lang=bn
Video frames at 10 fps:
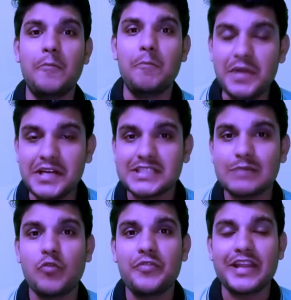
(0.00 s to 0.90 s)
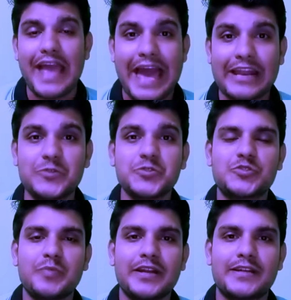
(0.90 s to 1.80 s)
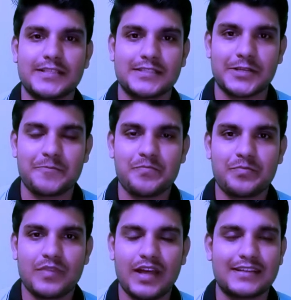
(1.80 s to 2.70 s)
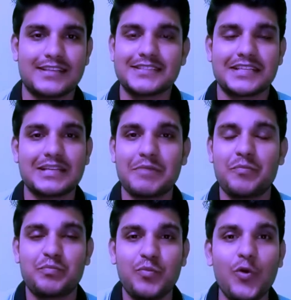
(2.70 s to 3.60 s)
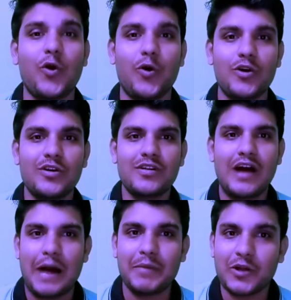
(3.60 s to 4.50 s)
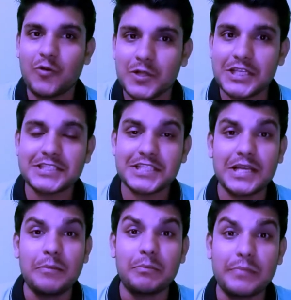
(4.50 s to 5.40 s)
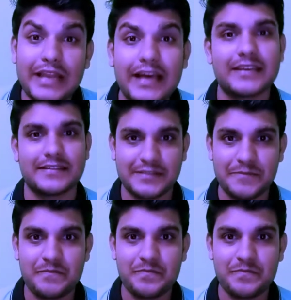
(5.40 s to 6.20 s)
মির্জা মুভির অ্যানাউন্সমেন্ট টেজার আর টেজারটা ভাই পুরো আমার কথার সাথে মিলে গেছে